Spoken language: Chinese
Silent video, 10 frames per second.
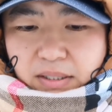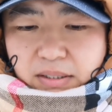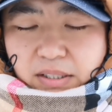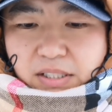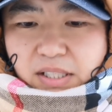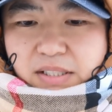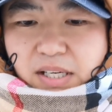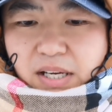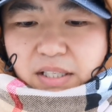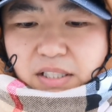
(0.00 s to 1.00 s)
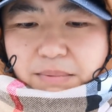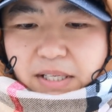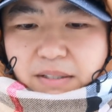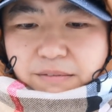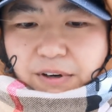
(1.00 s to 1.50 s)
那现在在日
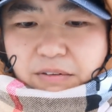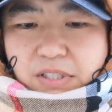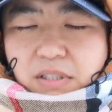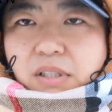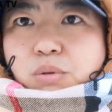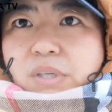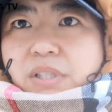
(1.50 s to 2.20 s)
本防卫省的推